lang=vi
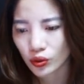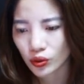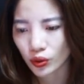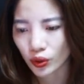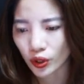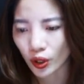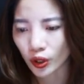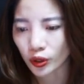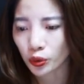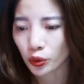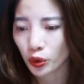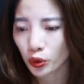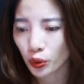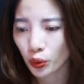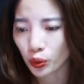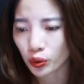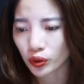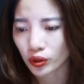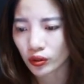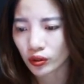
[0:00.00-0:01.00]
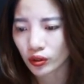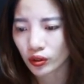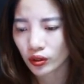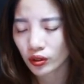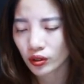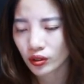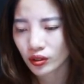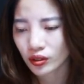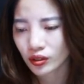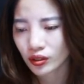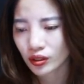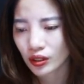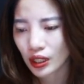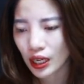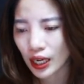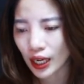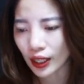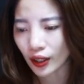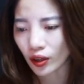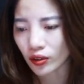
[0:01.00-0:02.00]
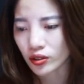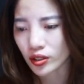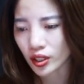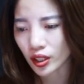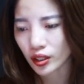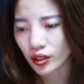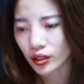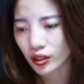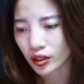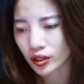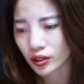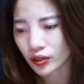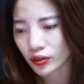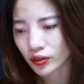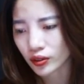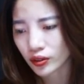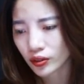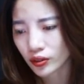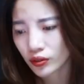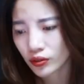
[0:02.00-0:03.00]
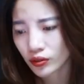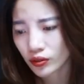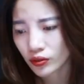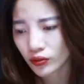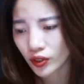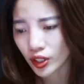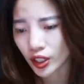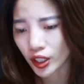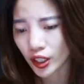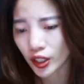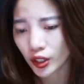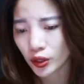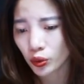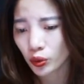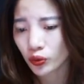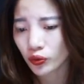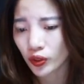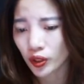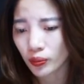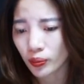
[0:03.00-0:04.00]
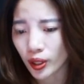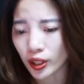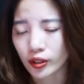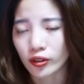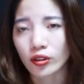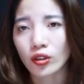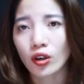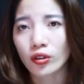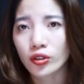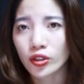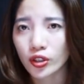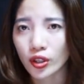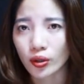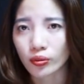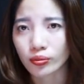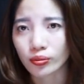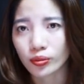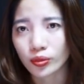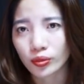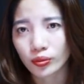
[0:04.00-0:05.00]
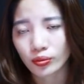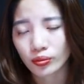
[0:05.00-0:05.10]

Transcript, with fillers: Rồi nói tôi đủ thứ. Lại còn giận hơn vì nghĩ tôi phân biệt con chồng.